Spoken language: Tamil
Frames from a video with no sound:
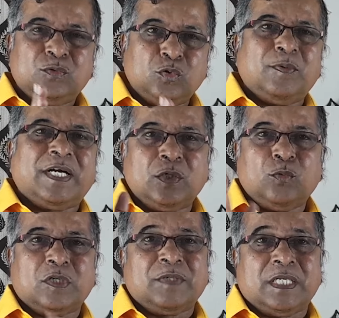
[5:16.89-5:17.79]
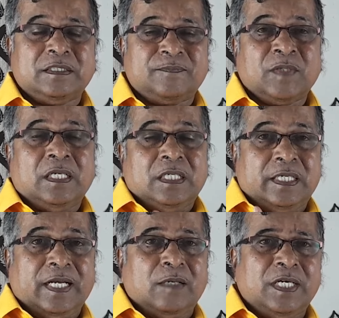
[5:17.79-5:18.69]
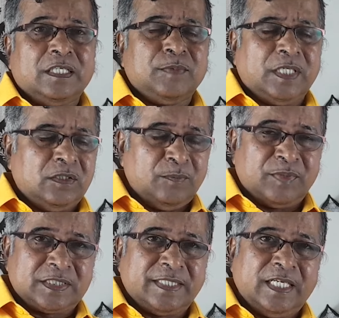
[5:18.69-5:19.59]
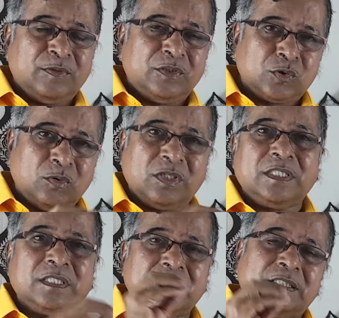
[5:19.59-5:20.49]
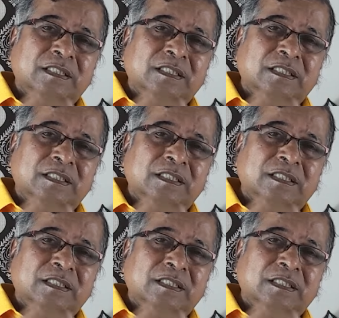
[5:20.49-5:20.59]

துதிவாடி கூட்டமாக இருக்குது கிளாம்பாக்கம் பேருந்து நிலைய பிரச்சனைகளை பற்றி சொல்கிறதுக்கு